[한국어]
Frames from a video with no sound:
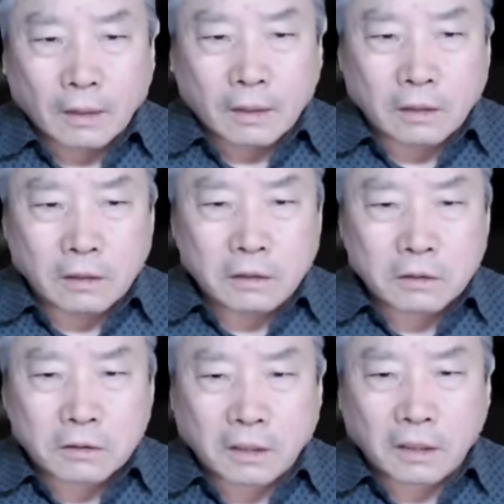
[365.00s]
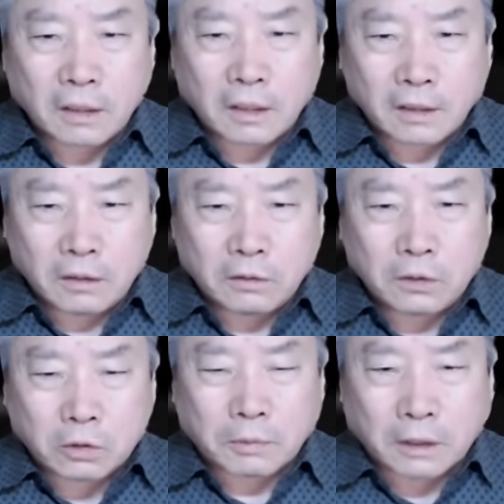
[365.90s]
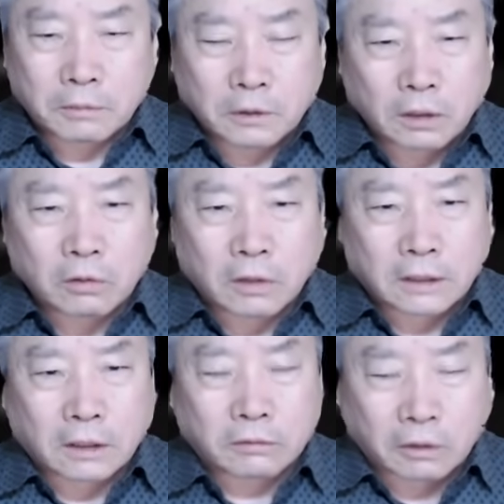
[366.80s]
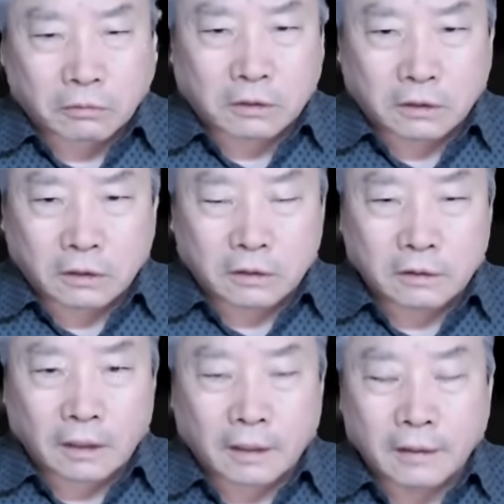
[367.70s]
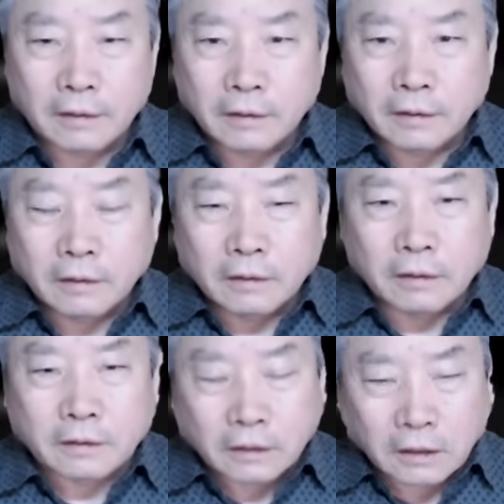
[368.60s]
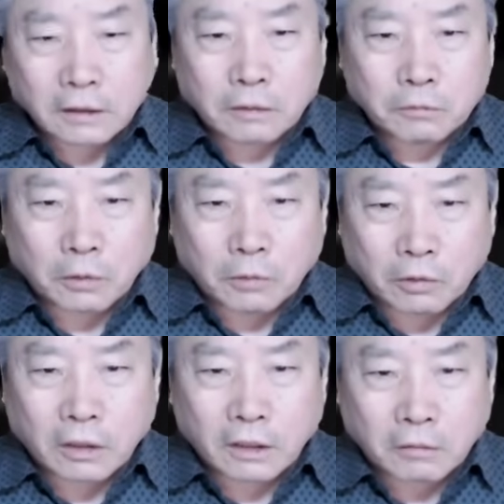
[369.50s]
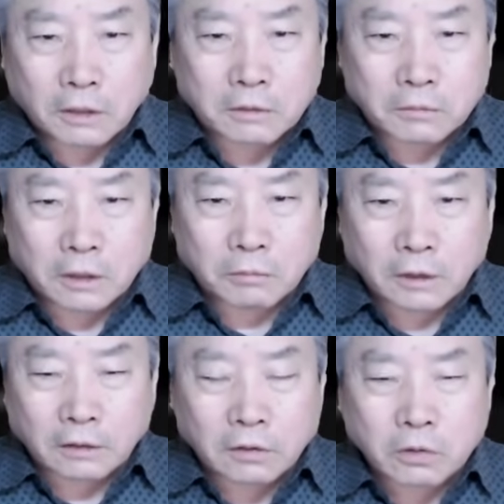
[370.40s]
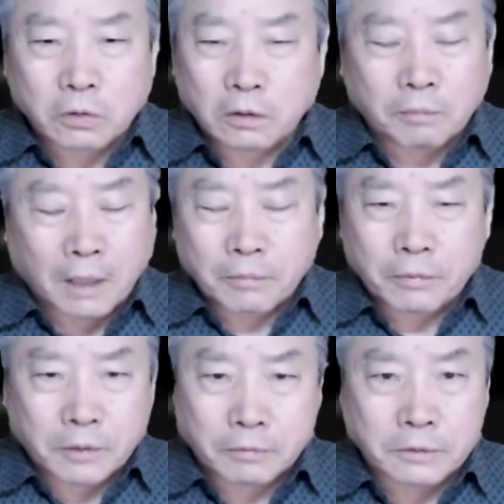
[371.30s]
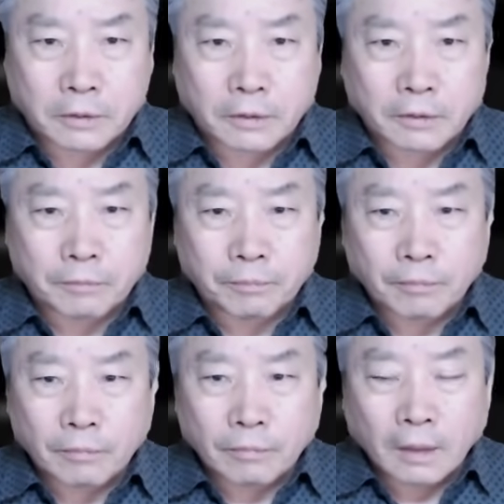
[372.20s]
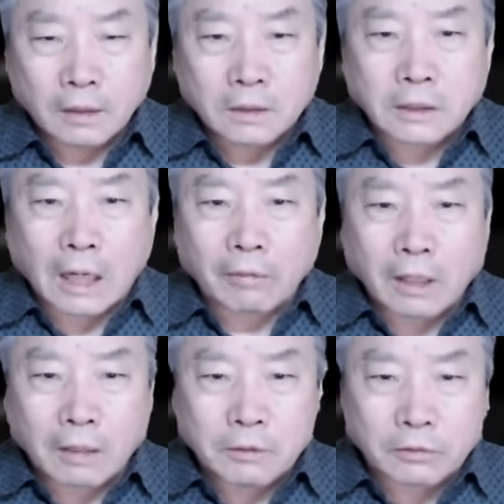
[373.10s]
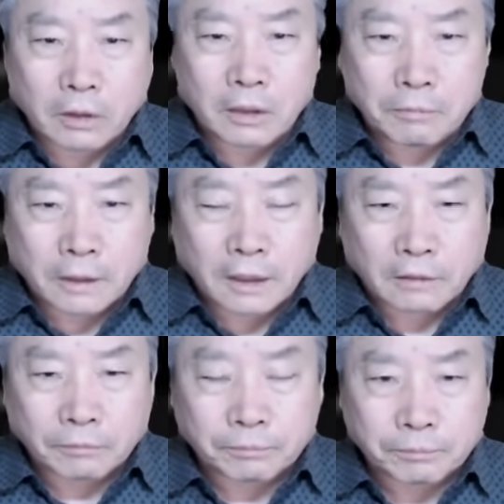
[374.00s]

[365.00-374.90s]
김건희 여사 이슈만큼은 털고 가자고 자꾸 저 그러는데 어, 제가 다시 한번 더 명확하게 말씀드립니다. 털 수 있는 방법이 없어요. 사과하면 틀립니까?